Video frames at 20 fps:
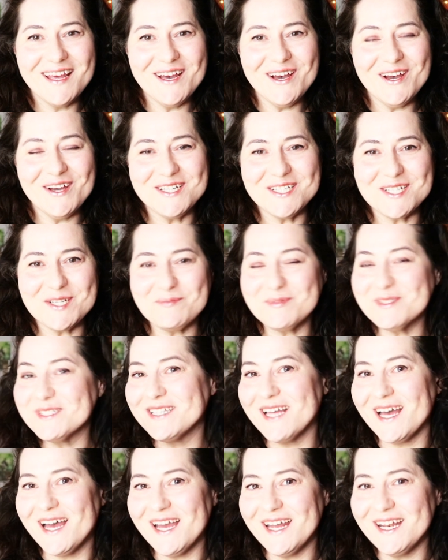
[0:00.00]
Heute gibt es
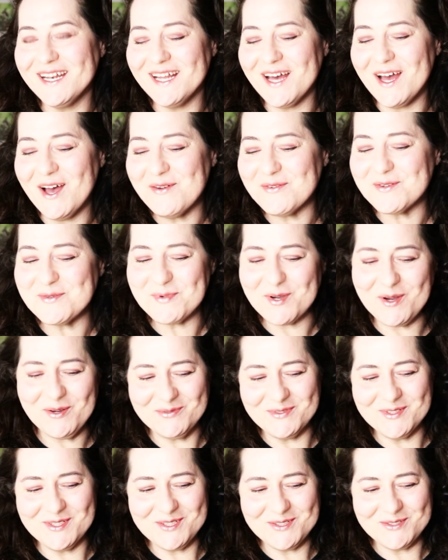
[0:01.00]
ein abgebraucht
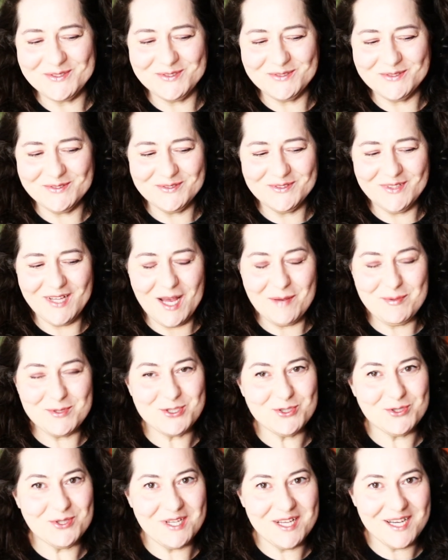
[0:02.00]
video Habe ich
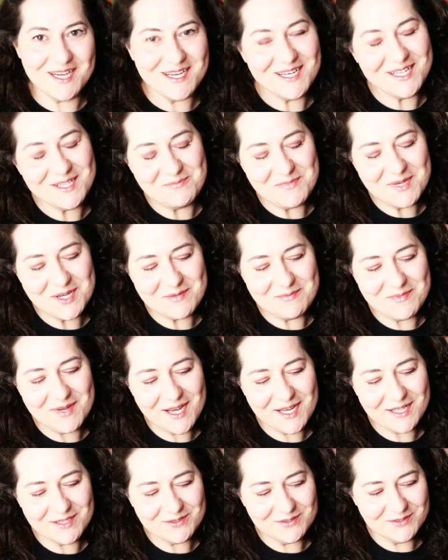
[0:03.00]
schon lange nicht mehr
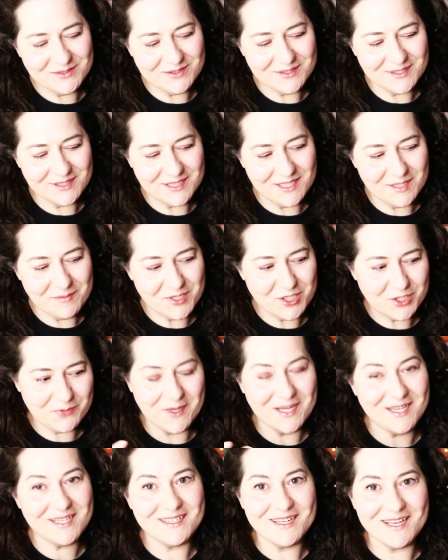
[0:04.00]
gemacht und
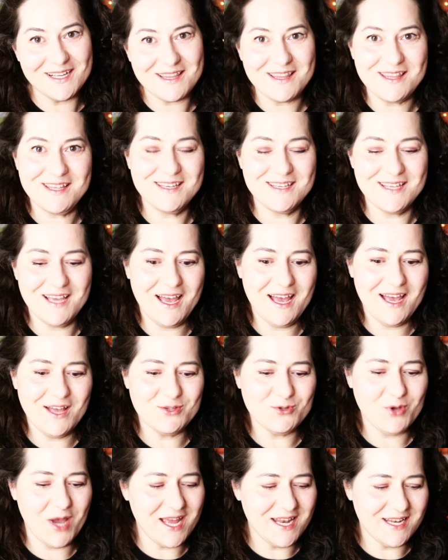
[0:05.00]
dementsprechend hat sich
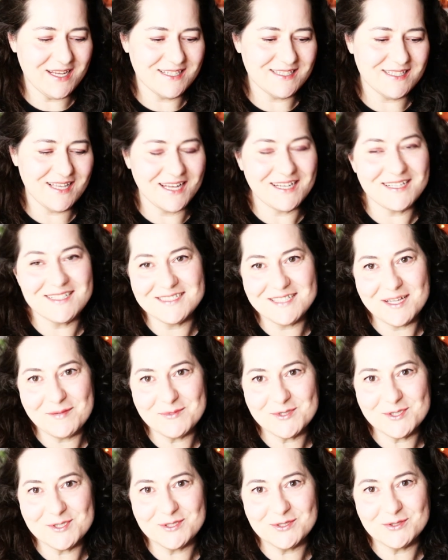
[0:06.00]
so einiges
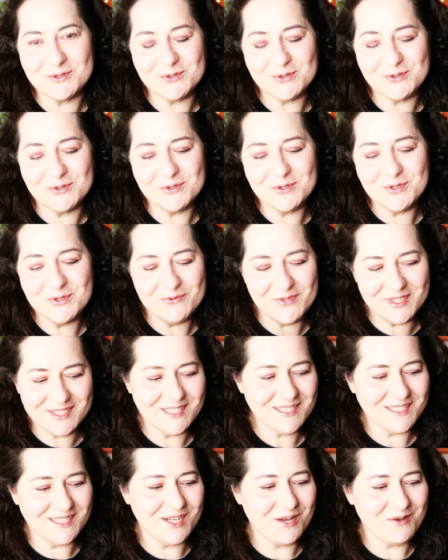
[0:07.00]
angesammelt. Was
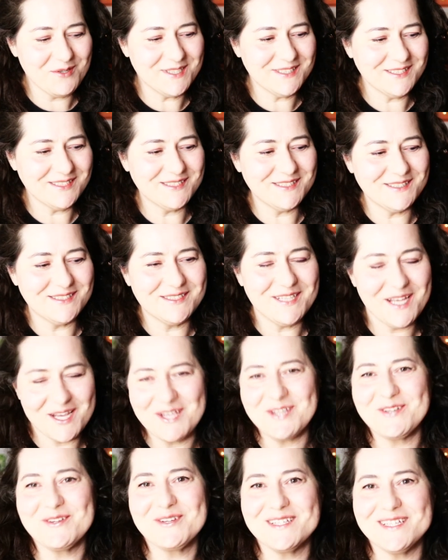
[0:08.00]
das genau ist, zeige
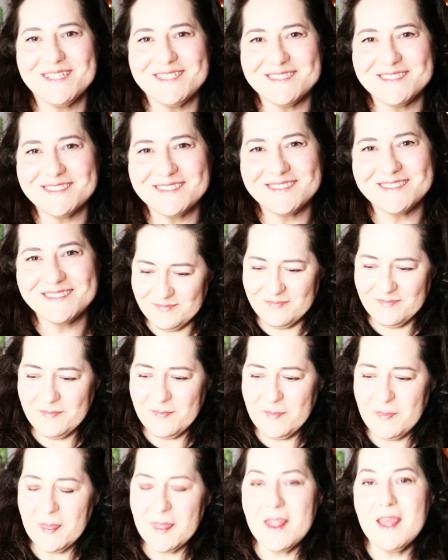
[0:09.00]
ich euch jetzt.
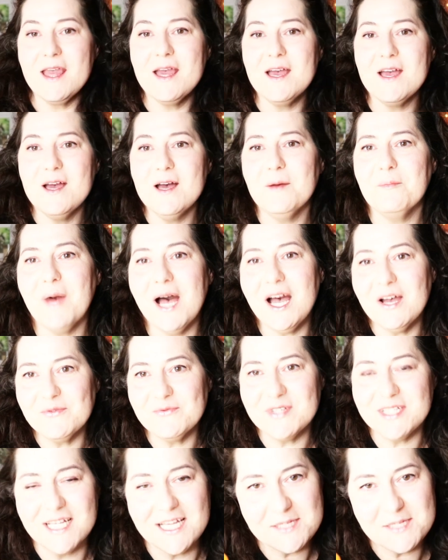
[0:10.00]
Machen
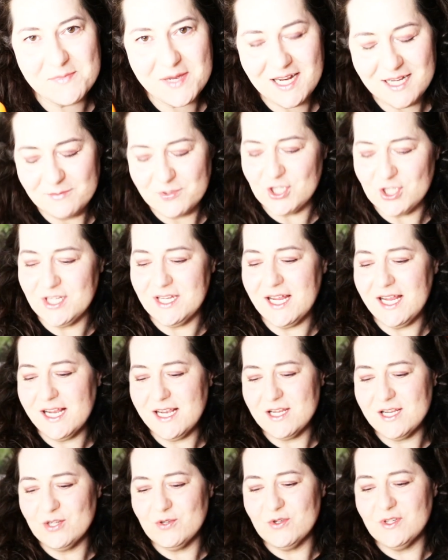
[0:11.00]
wir das mal im
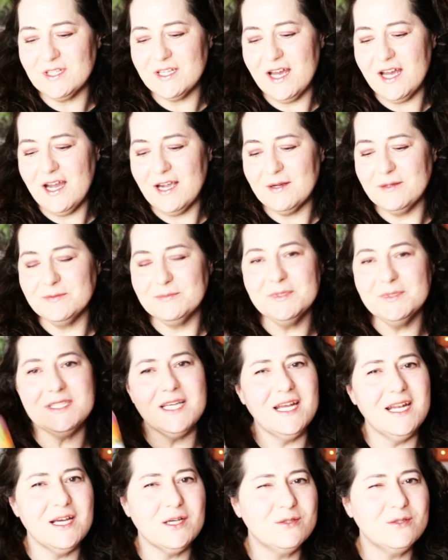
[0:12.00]
Schnelldurchgang mit
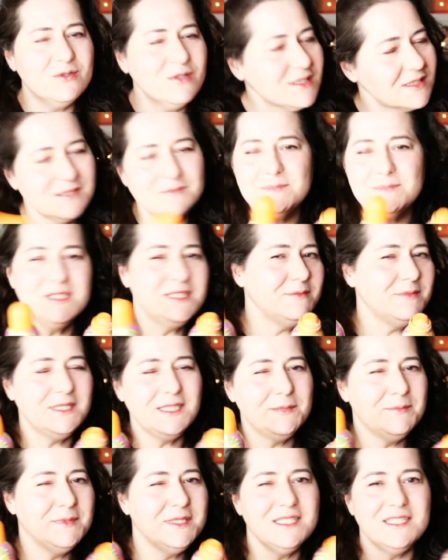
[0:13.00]
einer kurzen
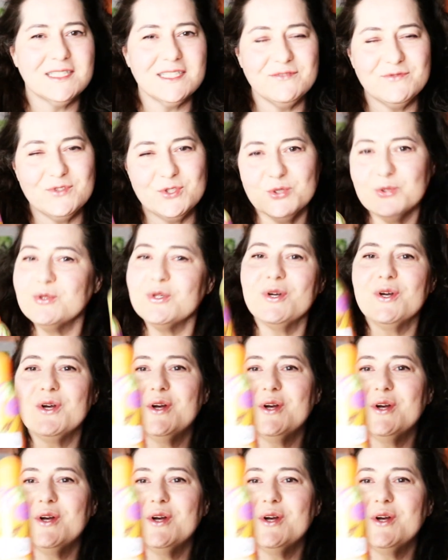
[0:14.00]
Mini-Mini-Mini-Review.